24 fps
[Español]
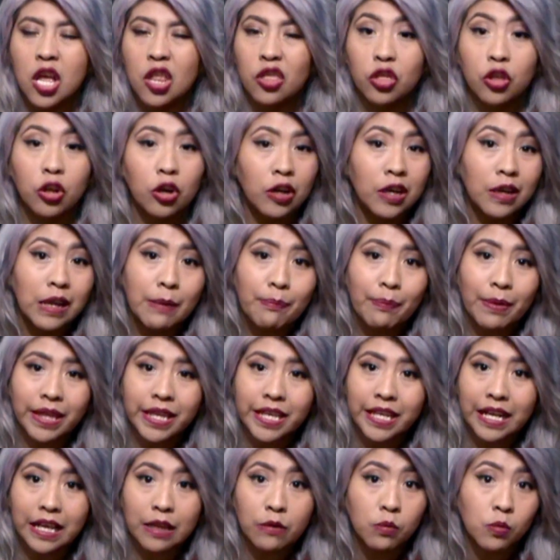no le
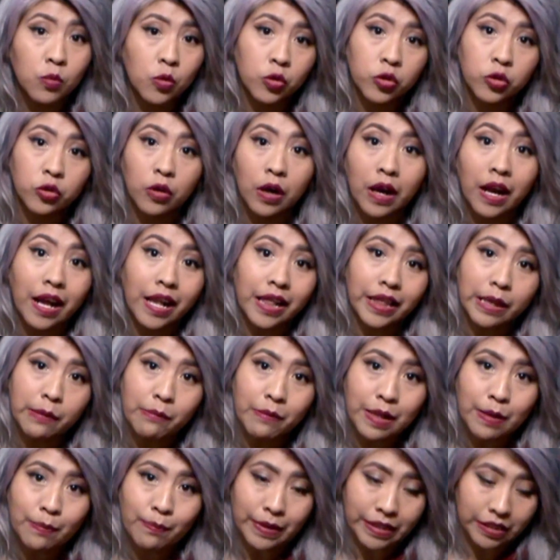pedirán mucho al de
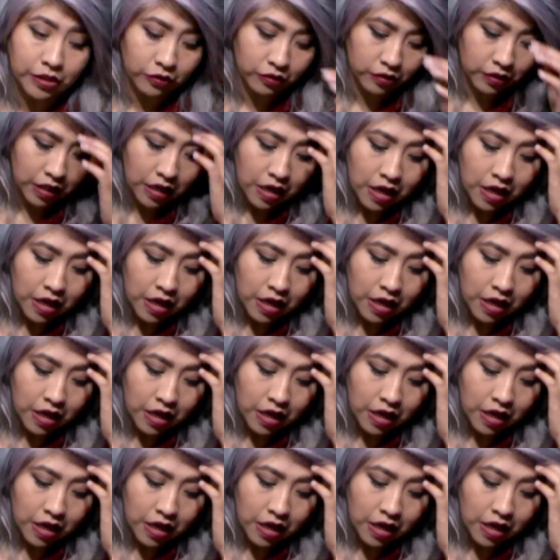1000 pesos.